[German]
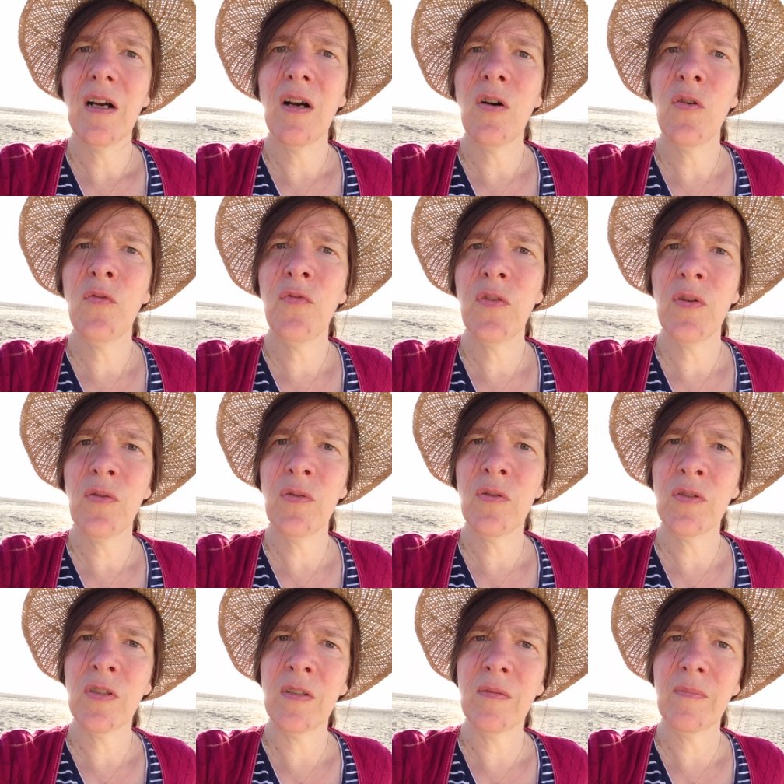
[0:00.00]

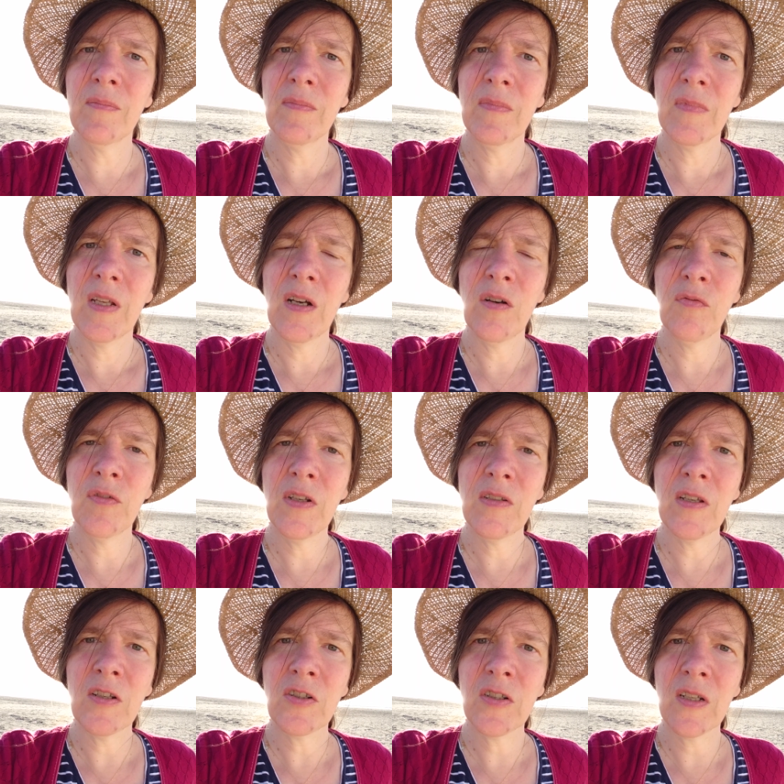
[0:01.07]
auflösen auf
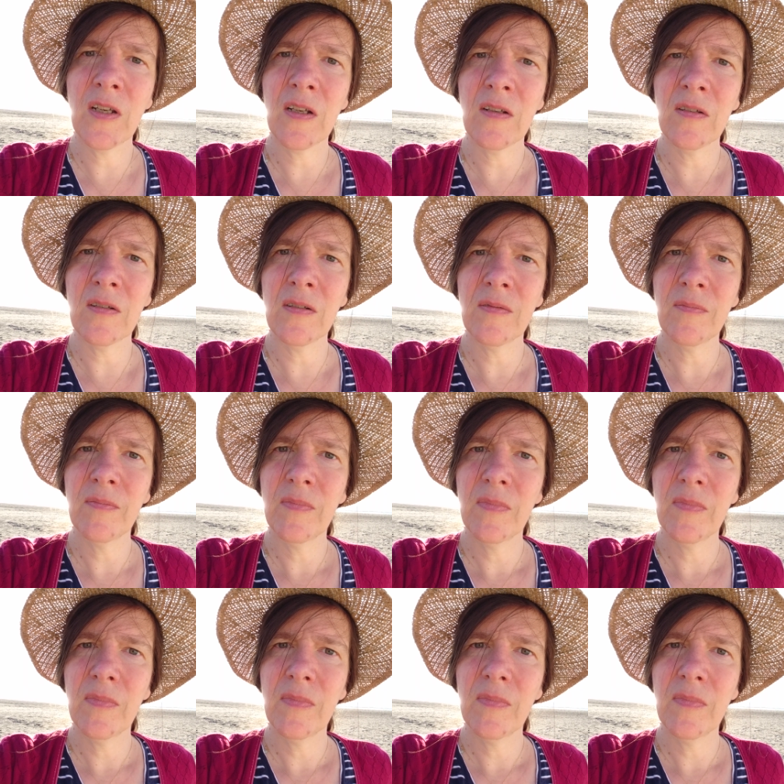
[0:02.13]
dieser Strecke.